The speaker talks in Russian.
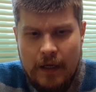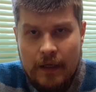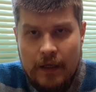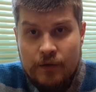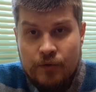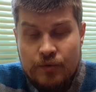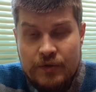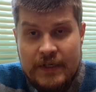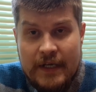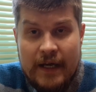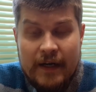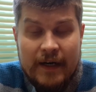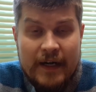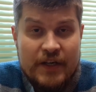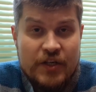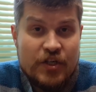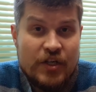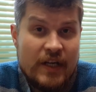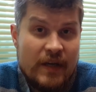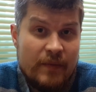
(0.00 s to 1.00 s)
Друзья,
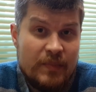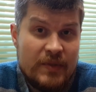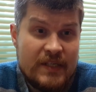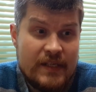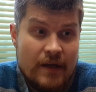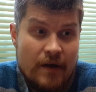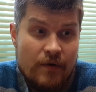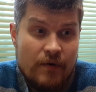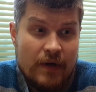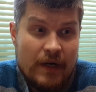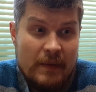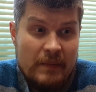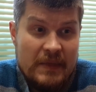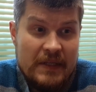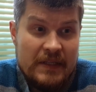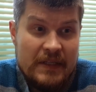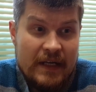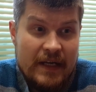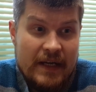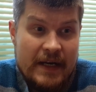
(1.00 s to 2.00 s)
раньше я писал
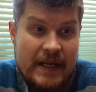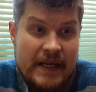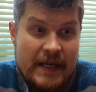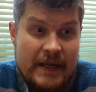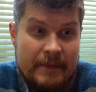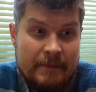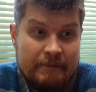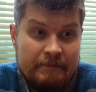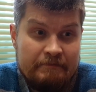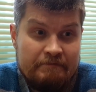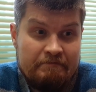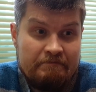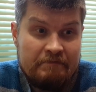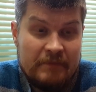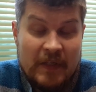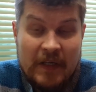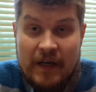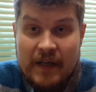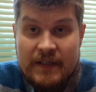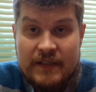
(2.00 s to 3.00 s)
комментарии
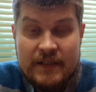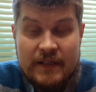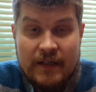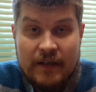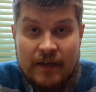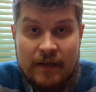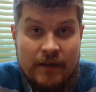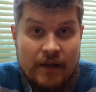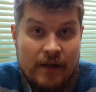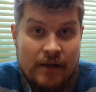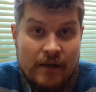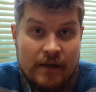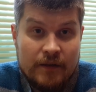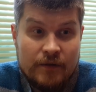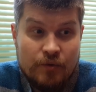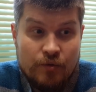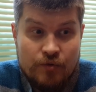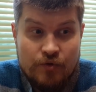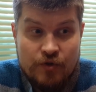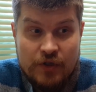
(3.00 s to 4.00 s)
на разных
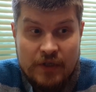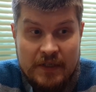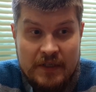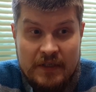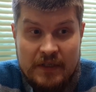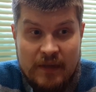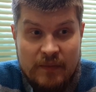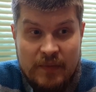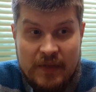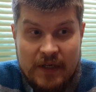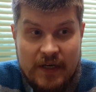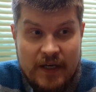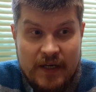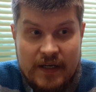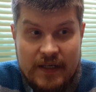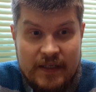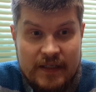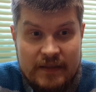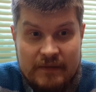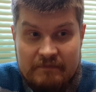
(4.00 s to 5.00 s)
каналах, тоже они
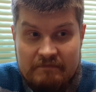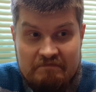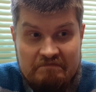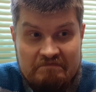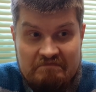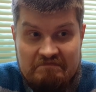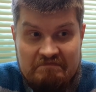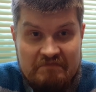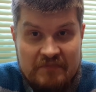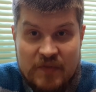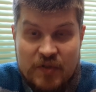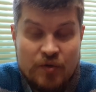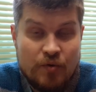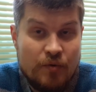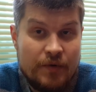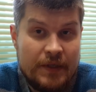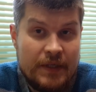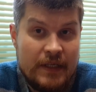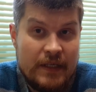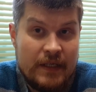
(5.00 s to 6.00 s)
набирали
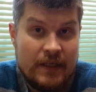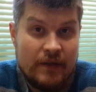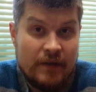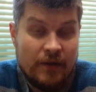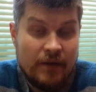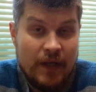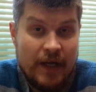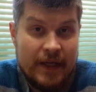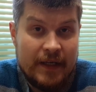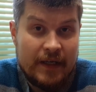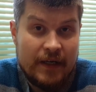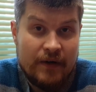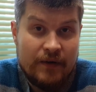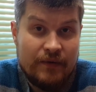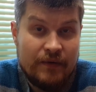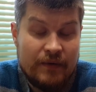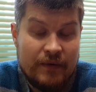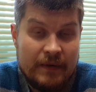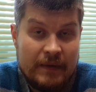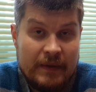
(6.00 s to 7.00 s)
сотни лайков,
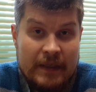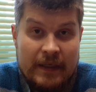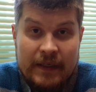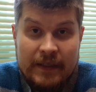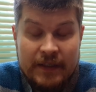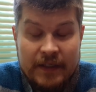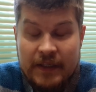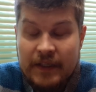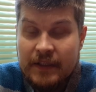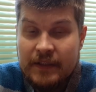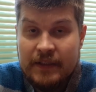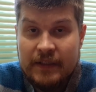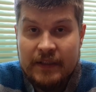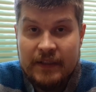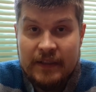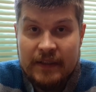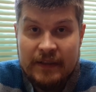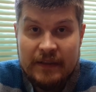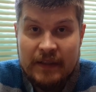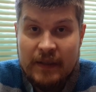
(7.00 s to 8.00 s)

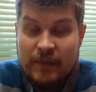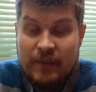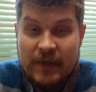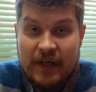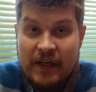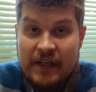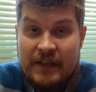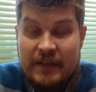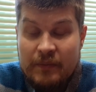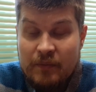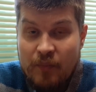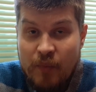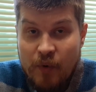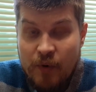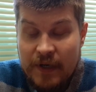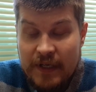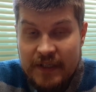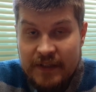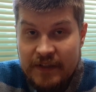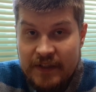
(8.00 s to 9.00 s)
Некоторые набирали
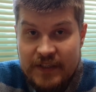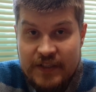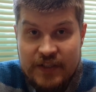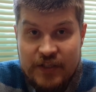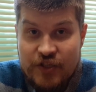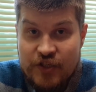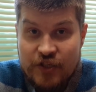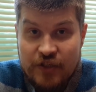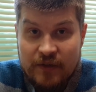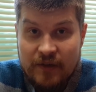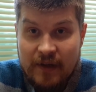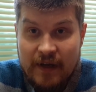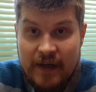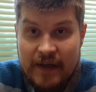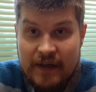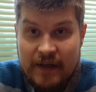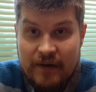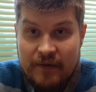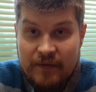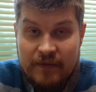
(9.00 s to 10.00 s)
более тысячи
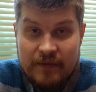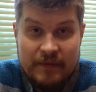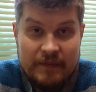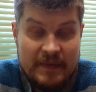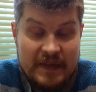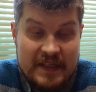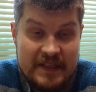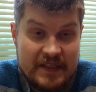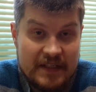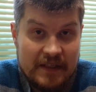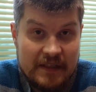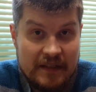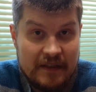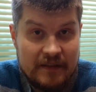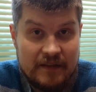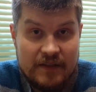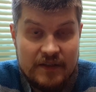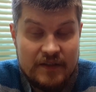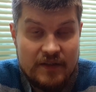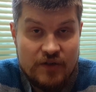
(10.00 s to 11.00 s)
лайков, несколько
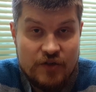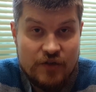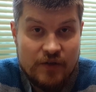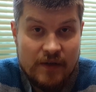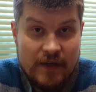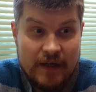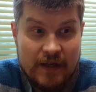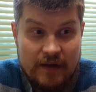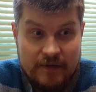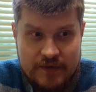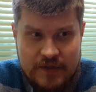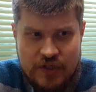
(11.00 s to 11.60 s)
тысяч лайков.